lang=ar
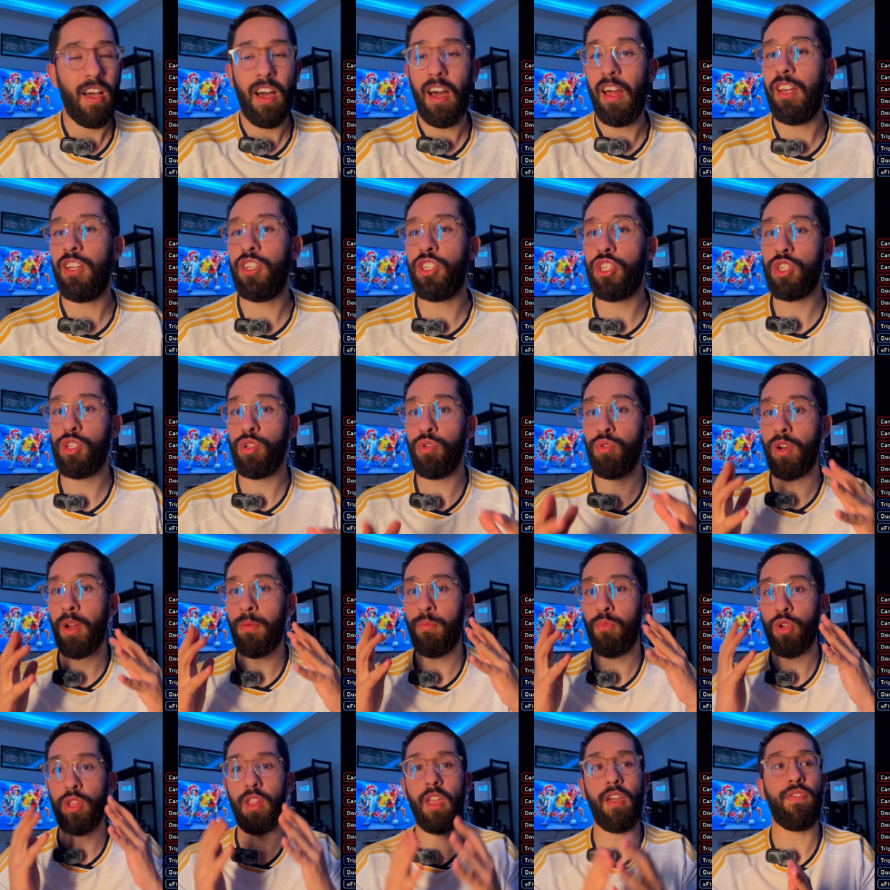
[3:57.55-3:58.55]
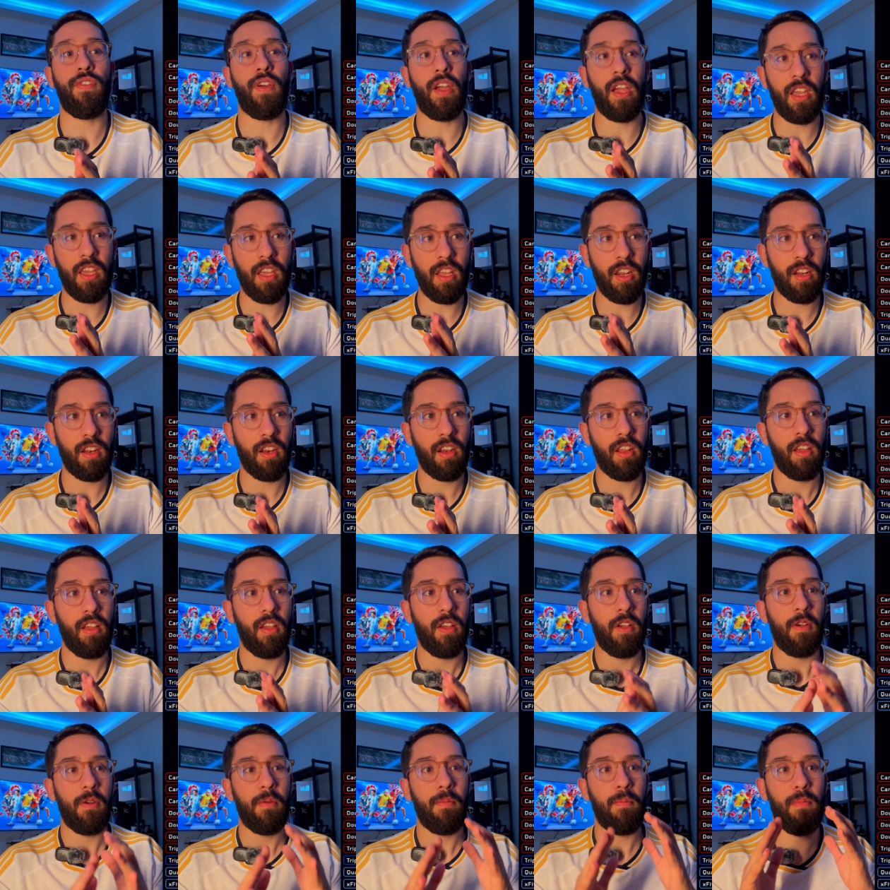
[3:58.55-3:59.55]
علاش يجونا مدافعين
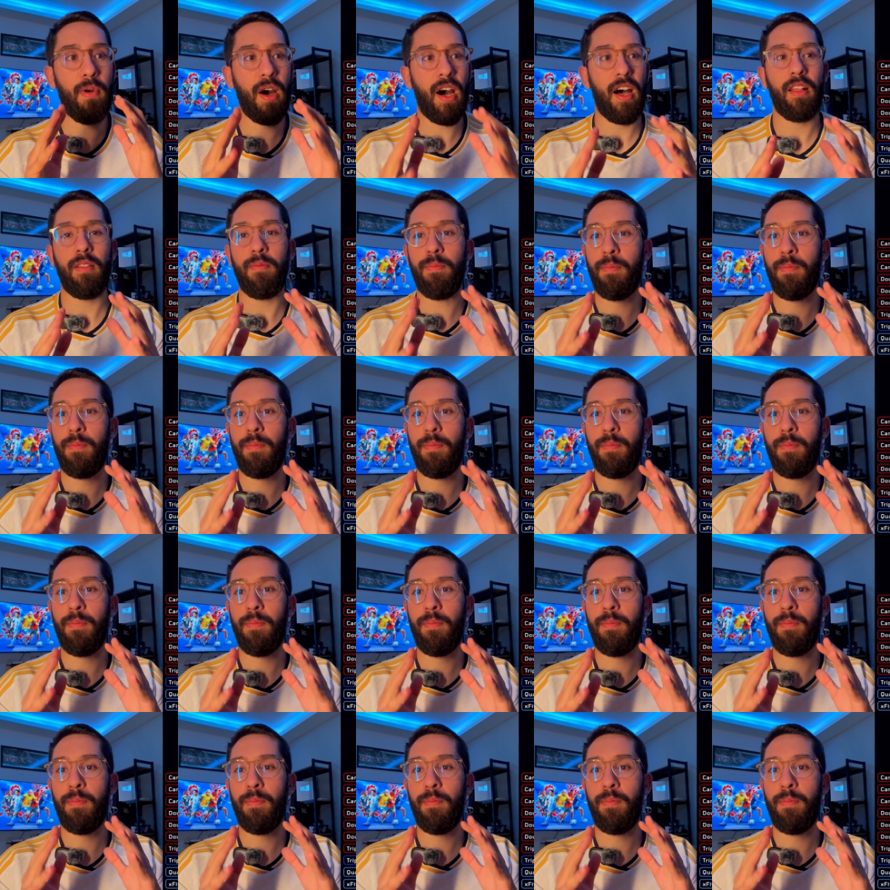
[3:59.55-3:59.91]
بعد